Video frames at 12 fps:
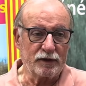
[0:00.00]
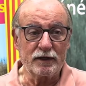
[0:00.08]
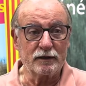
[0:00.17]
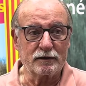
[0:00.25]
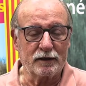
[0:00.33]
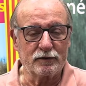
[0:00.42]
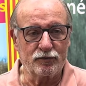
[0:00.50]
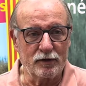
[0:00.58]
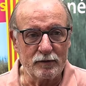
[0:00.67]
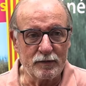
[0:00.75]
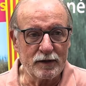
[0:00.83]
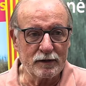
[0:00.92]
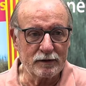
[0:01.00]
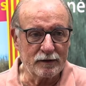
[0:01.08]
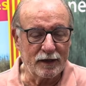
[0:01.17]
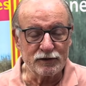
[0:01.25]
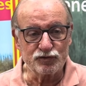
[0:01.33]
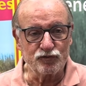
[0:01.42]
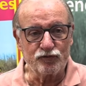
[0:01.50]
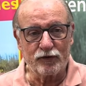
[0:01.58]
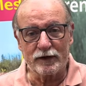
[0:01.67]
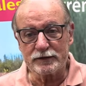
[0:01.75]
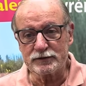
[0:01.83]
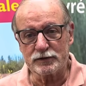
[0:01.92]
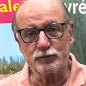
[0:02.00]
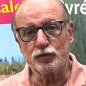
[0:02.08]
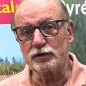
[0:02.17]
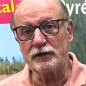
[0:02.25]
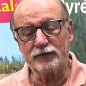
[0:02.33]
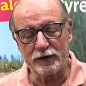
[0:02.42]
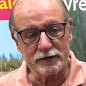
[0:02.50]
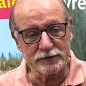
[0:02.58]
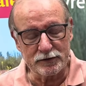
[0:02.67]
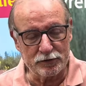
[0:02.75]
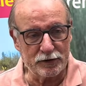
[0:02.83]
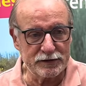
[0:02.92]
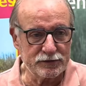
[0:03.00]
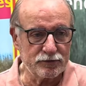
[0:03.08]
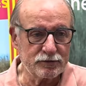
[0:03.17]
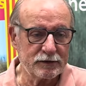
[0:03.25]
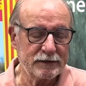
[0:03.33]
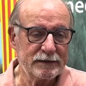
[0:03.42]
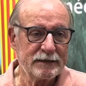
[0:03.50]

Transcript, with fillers: qui est actuellement en souffrance pour différentes raisons.